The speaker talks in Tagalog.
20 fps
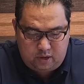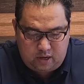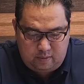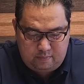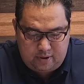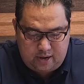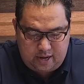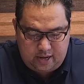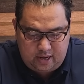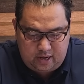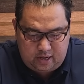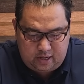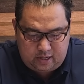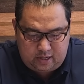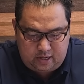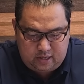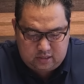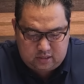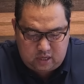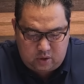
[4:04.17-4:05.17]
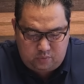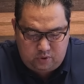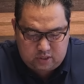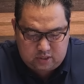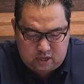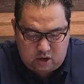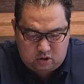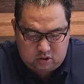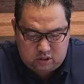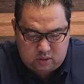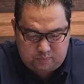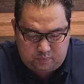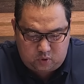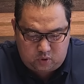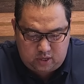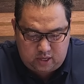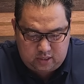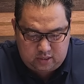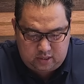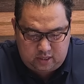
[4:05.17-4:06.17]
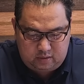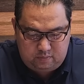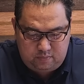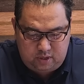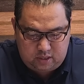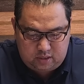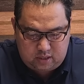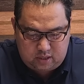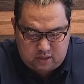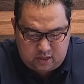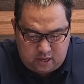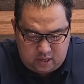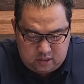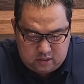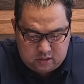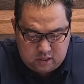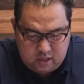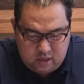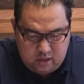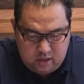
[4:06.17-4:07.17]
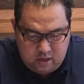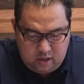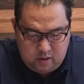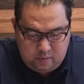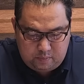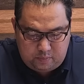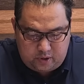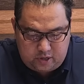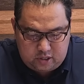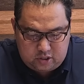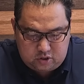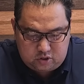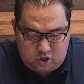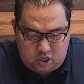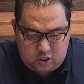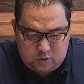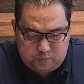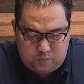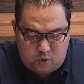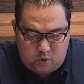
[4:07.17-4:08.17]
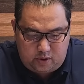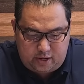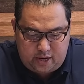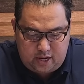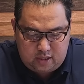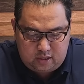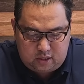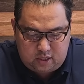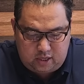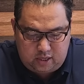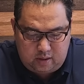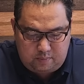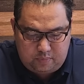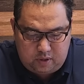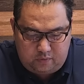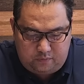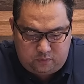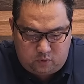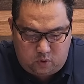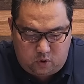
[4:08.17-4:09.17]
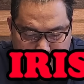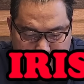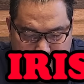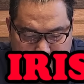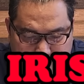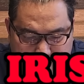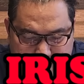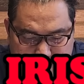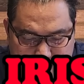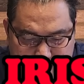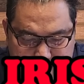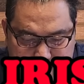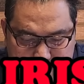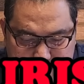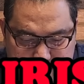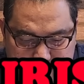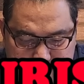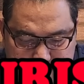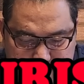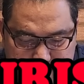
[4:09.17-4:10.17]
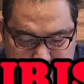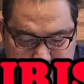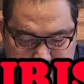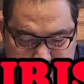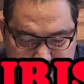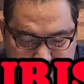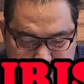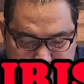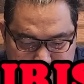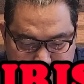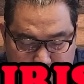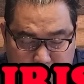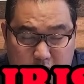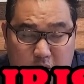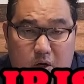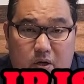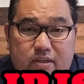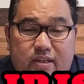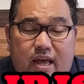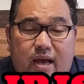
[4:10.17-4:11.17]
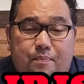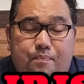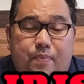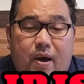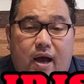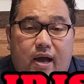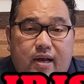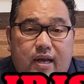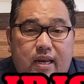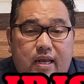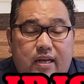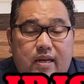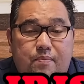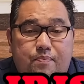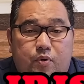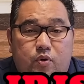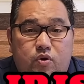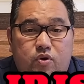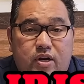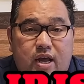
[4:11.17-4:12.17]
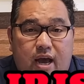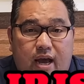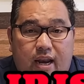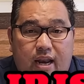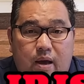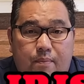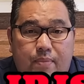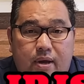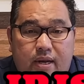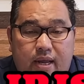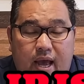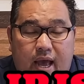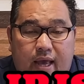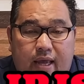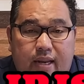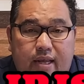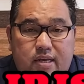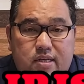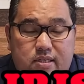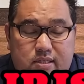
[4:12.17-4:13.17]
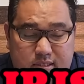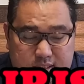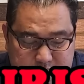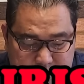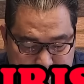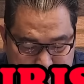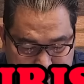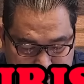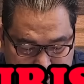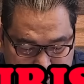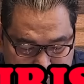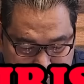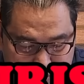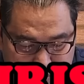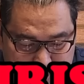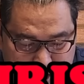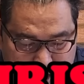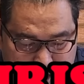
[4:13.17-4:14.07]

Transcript: mga bayang karerista, 1,400 meter race. First choice po, entry number 4, Iris. Oho, napakagaling na po nung nakalaban ni Iris. Nung